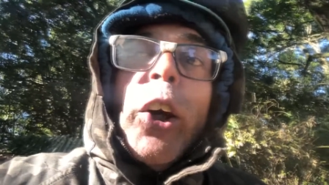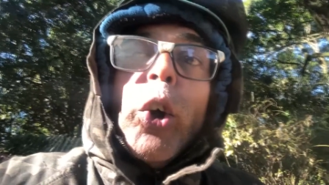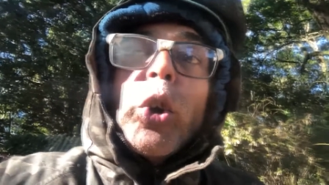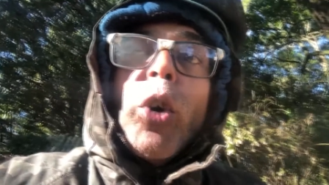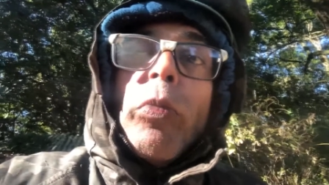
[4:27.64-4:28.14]

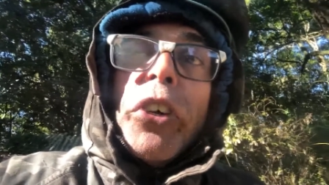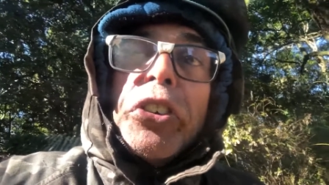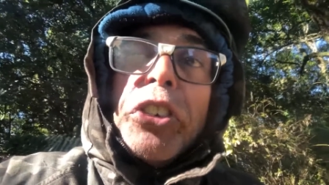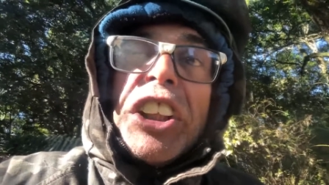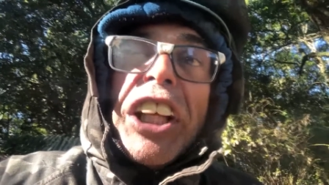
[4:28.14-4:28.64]
Eu estou
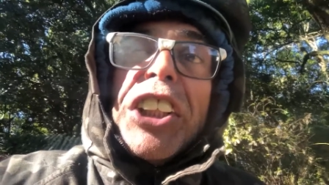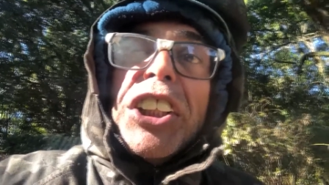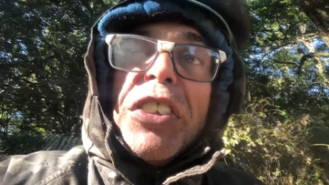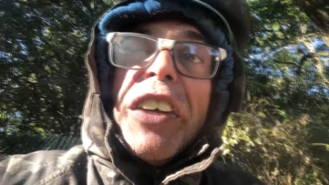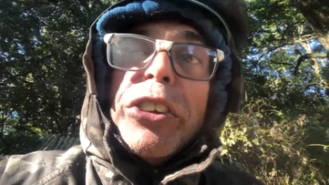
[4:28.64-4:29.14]
muito
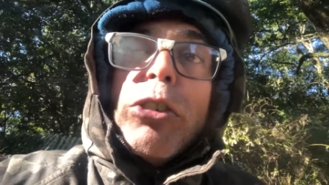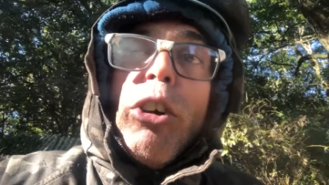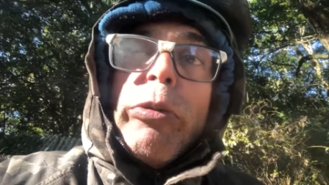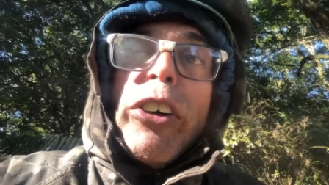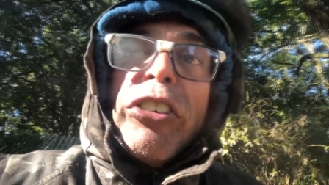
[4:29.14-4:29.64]
satisfeito
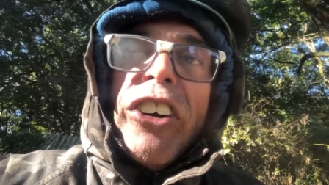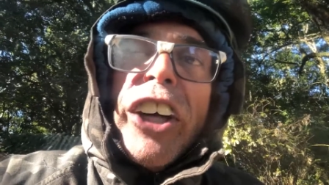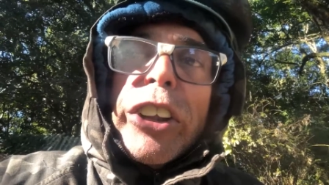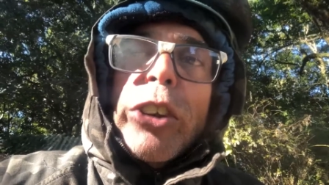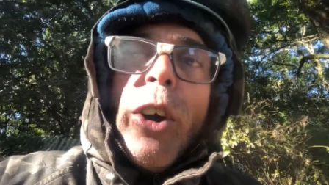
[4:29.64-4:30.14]
com meu
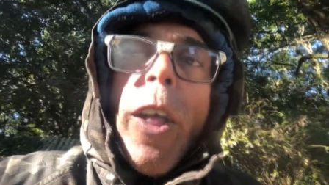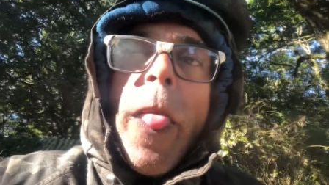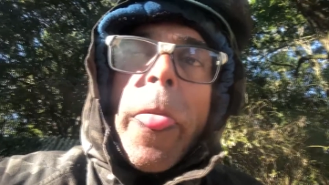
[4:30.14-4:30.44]
voto.